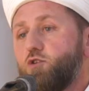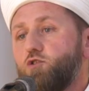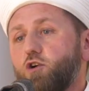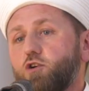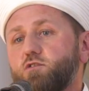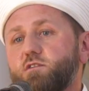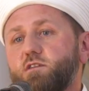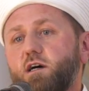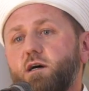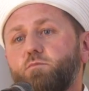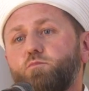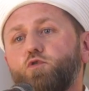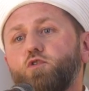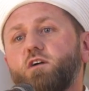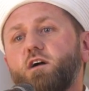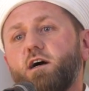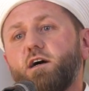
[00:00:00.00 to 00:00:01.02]
Yoksa
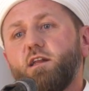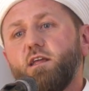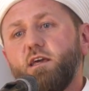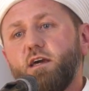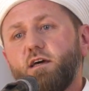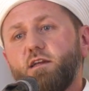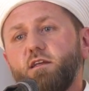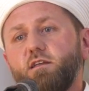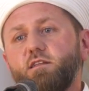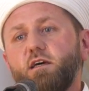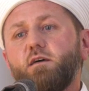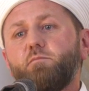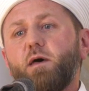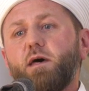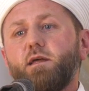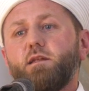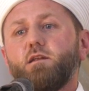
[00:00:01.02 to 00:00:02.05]
bu kariyeri
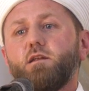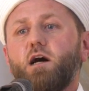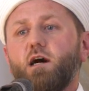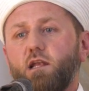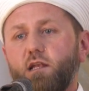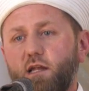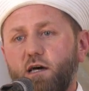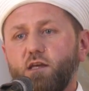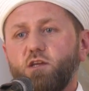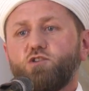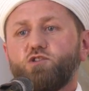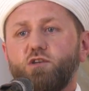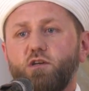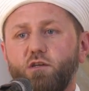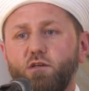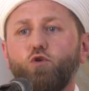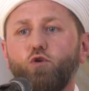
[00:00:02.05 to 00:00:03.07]
de ben Allah
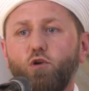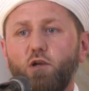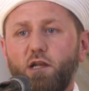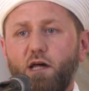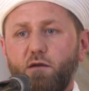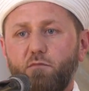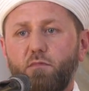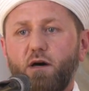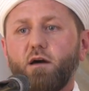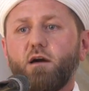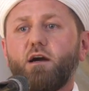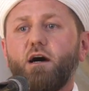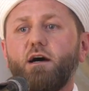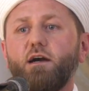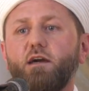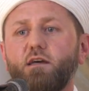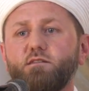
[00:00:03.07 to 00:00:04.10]
için kullanmak
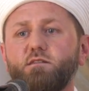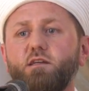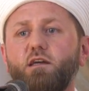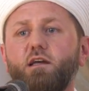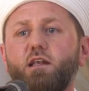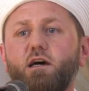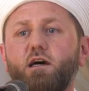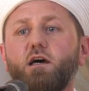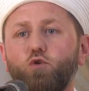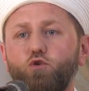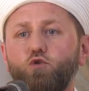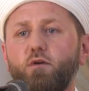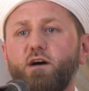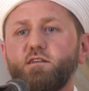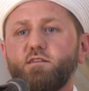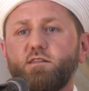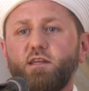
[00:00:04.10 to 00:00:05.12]
gayesiyle
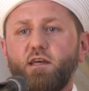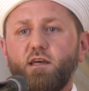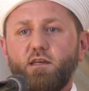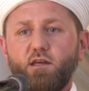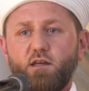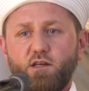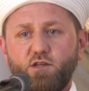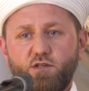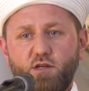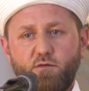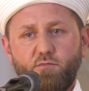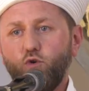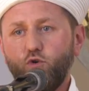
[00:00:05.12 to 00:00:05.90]
üniversiteye gireceğim.